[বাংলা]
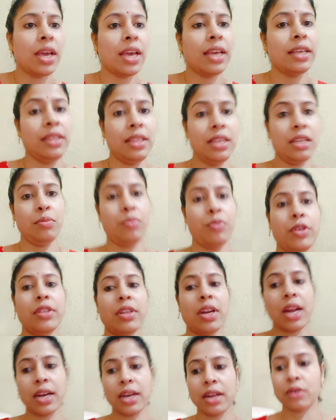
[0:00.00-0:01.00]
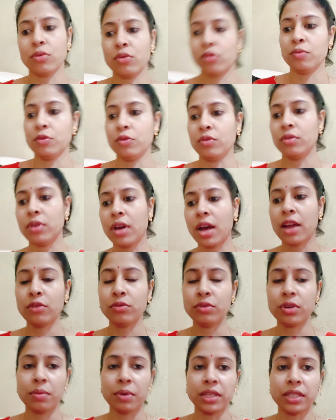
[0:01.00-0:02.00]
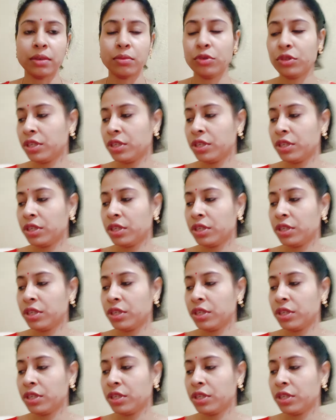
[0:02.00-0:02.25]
তো এই তিন পদ রান্না করব আলুটা